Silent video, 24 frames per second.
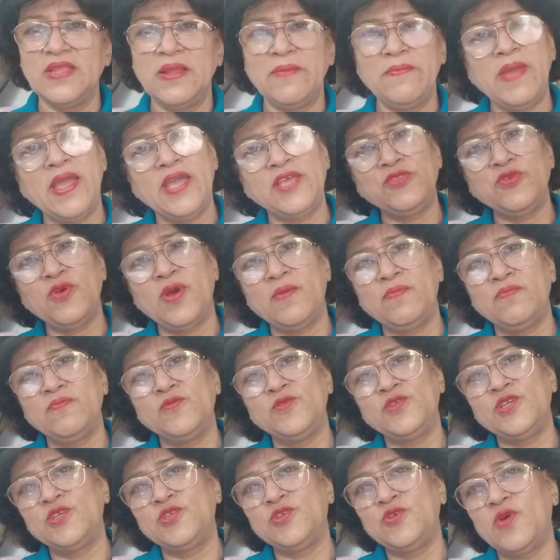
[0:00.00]
मैं तो आप,
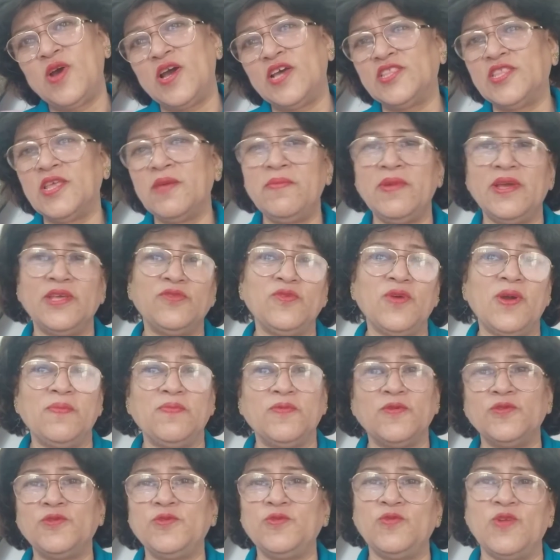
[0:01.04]
मुझे जो आता मैं तो
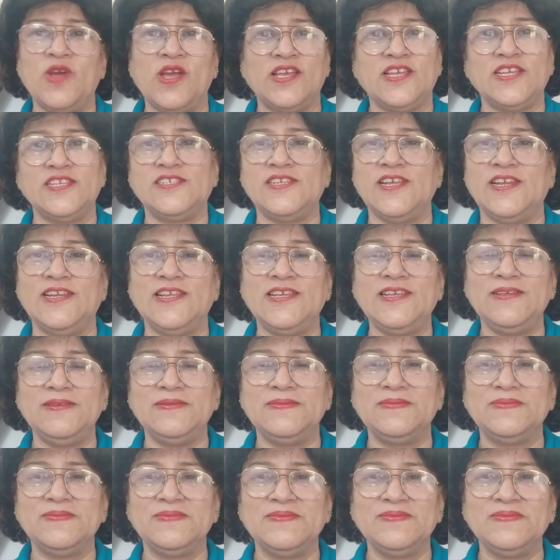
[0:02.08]
आपको सुना के चली
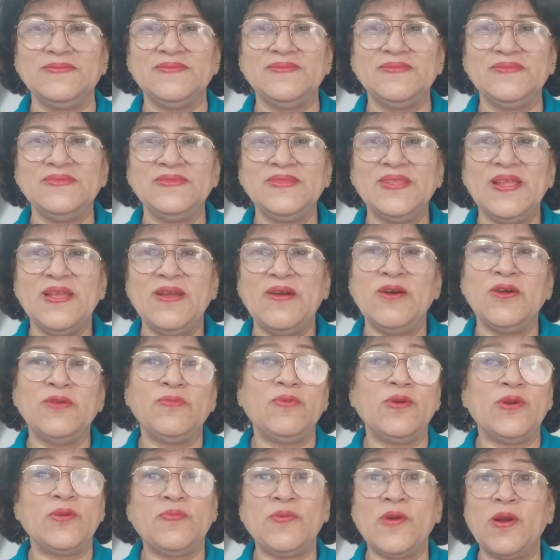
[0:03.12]
और
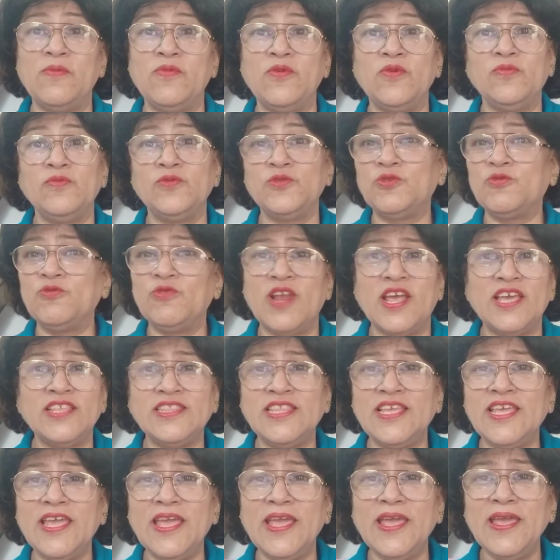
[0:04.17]
प्रभु
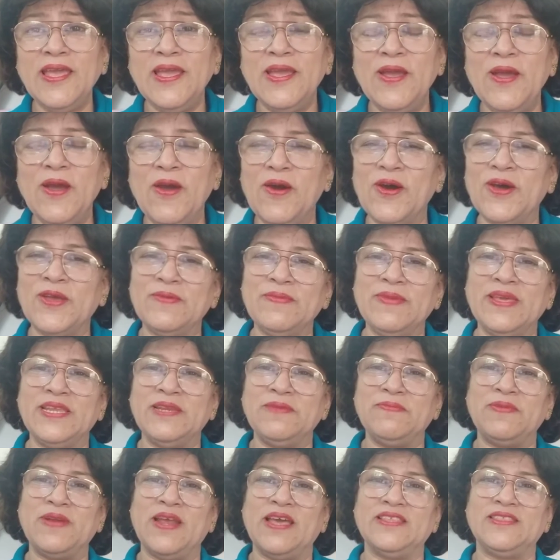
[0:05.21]
मुस्कुराते हैं और
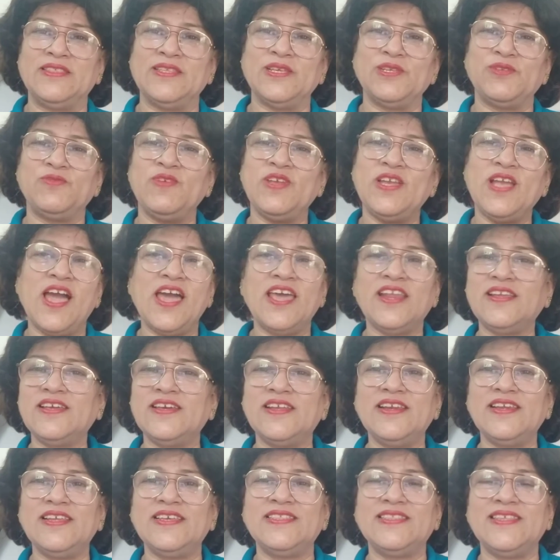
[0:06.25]
मेरी प्रार्थना स्वीकार
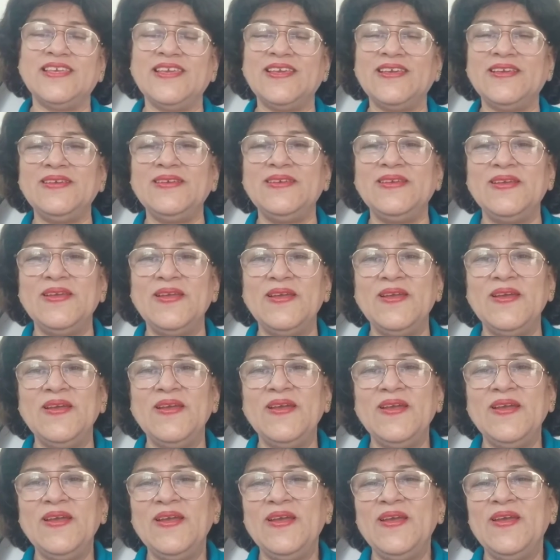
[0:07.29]
कर लेते हैं
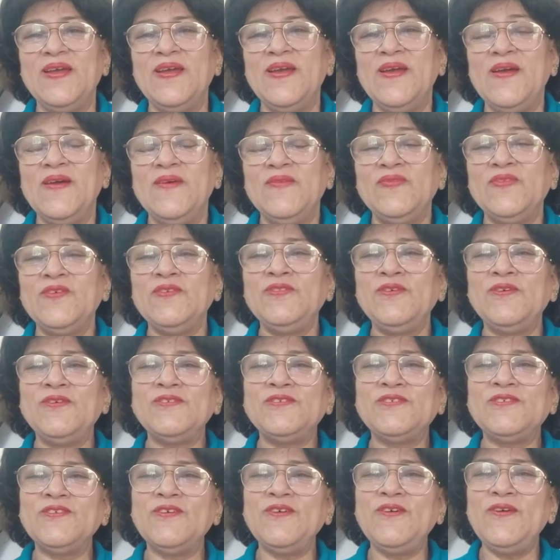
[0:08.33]
तो
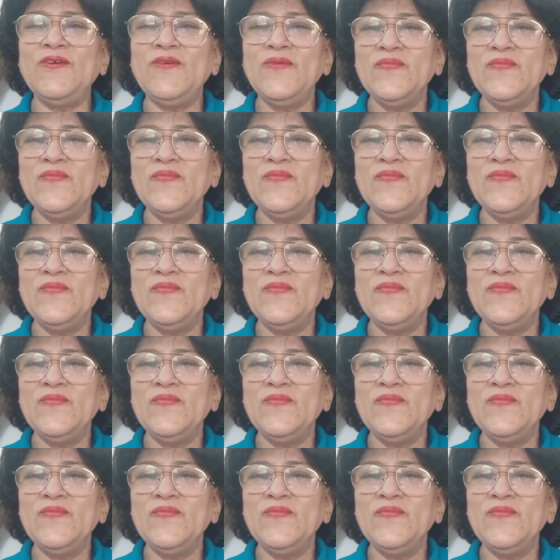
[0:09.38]
दोस्तों